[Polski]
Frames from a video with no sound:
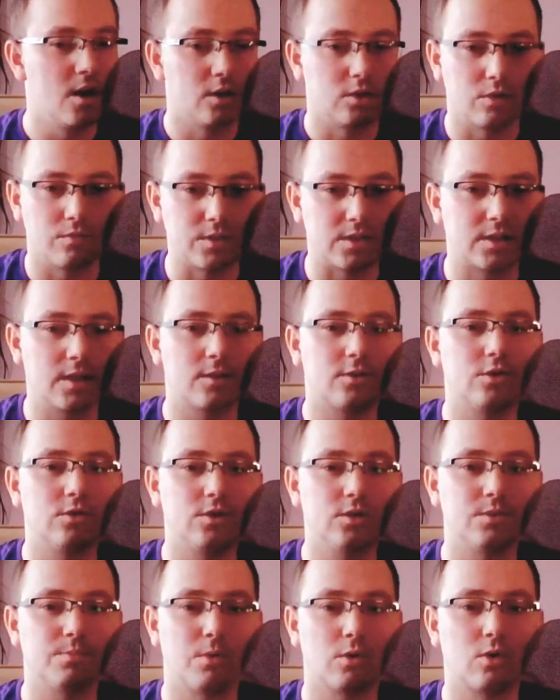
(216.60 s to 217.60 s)
to wystarczy
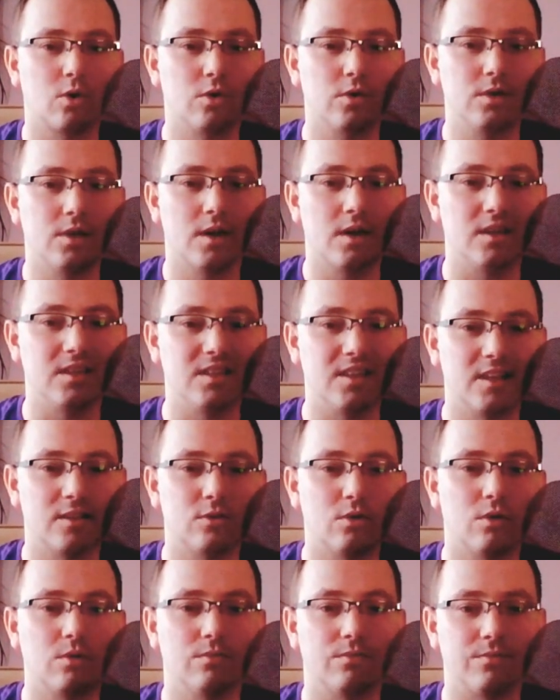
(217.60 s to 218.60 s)
Ci spokojnie
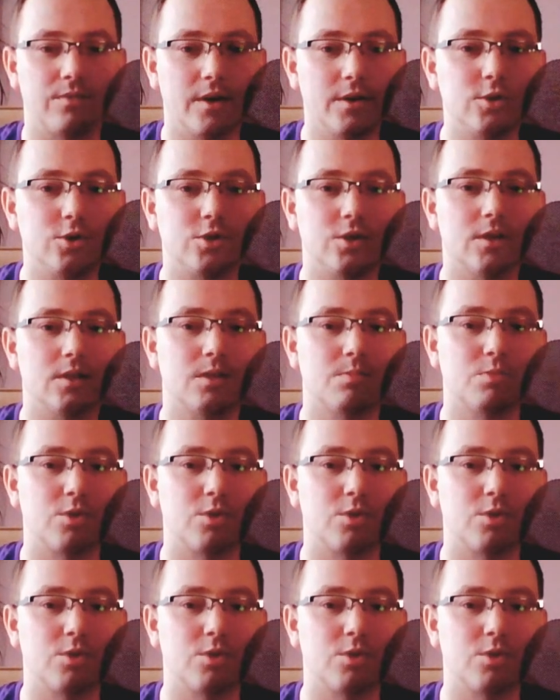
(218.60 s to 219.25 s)
jedno wejście z